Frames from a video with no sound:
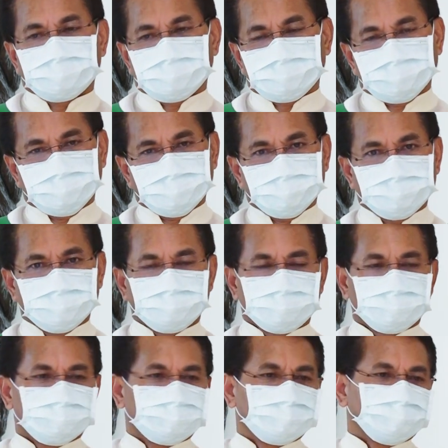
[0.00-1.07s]
以
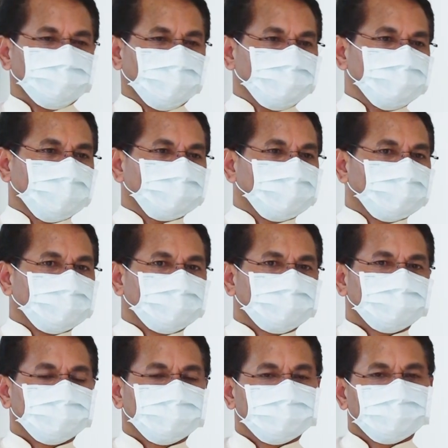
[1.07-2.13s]
美妙的
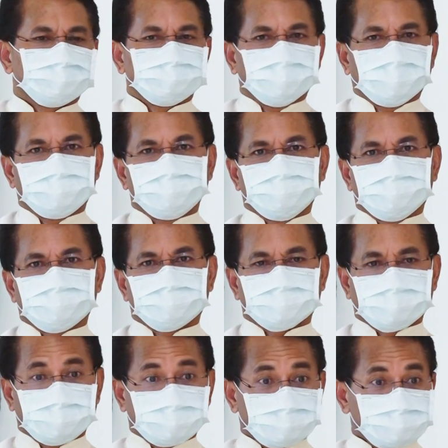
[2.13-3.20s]
言语，
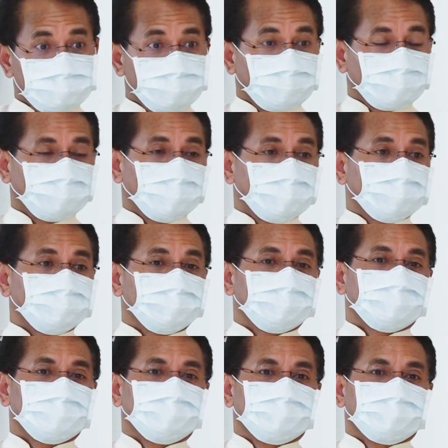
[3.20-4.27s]
可能就会
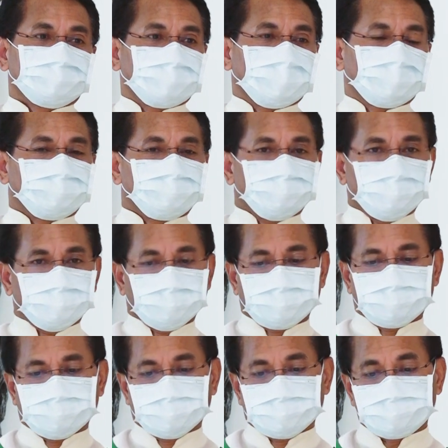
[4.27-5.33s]
让我
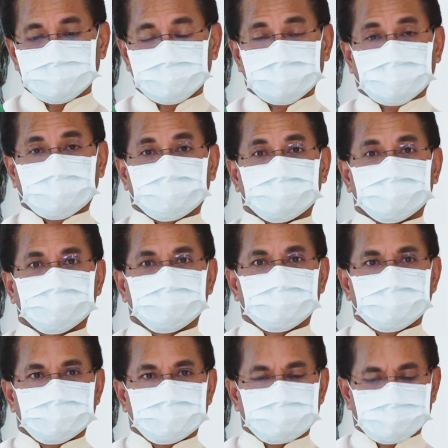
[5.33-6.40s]
们的信仰。
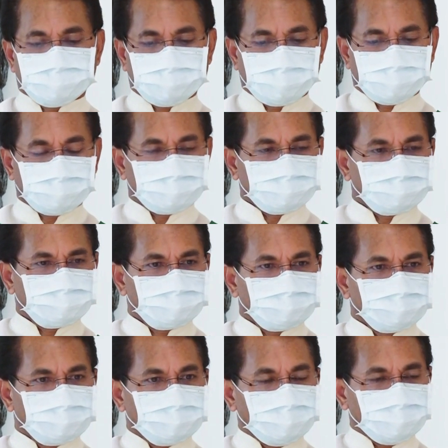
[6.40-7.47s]
受到
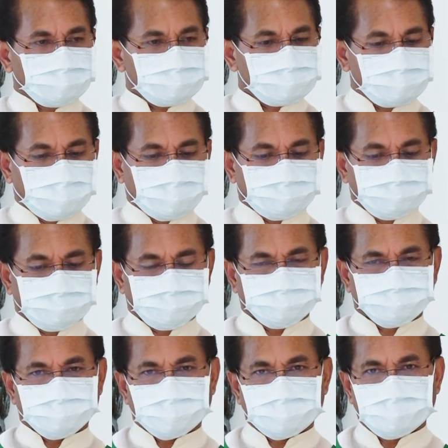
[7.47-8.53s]
影响。
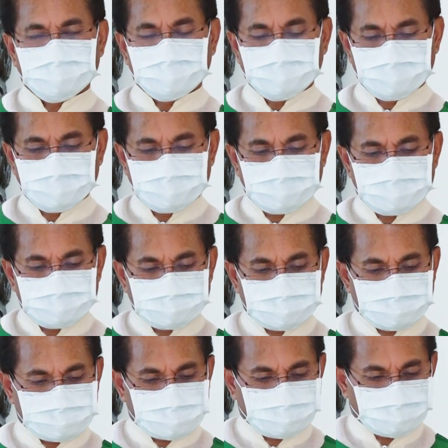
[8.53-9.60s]

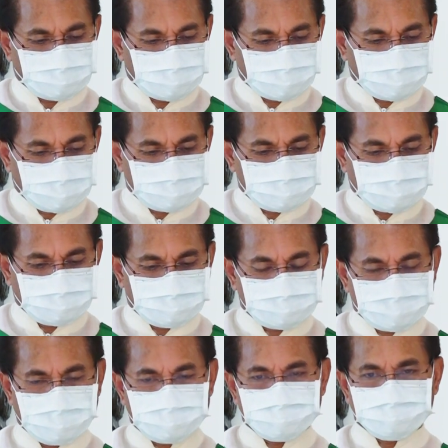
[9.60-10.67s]
现在我们大家认
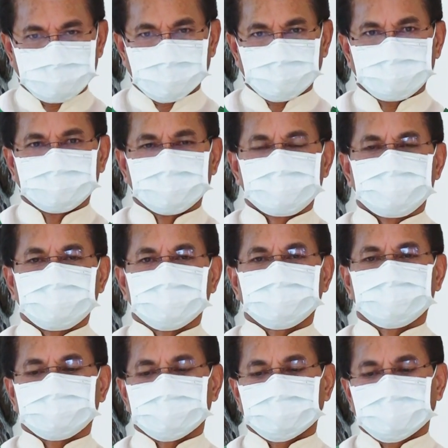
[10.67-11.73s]
罪，准备我们的
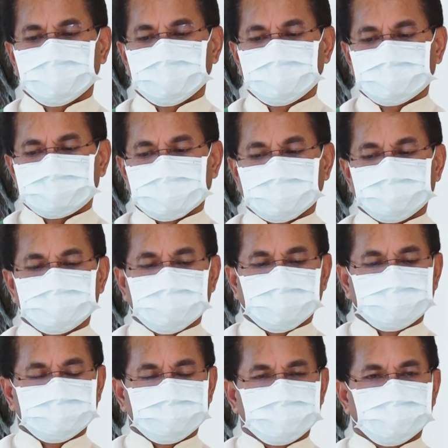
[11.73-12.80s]
心，参加
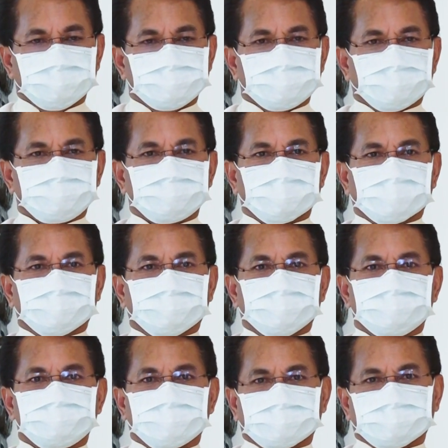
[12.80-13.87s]
今天早上
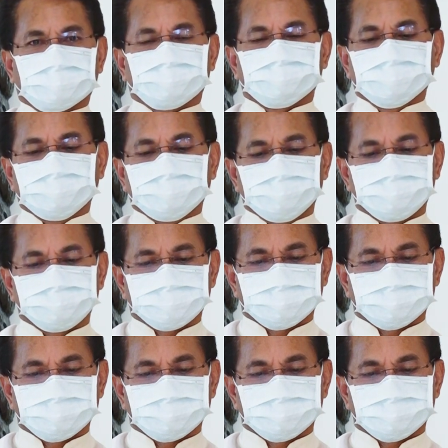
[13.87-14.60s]
的圣道礼仪。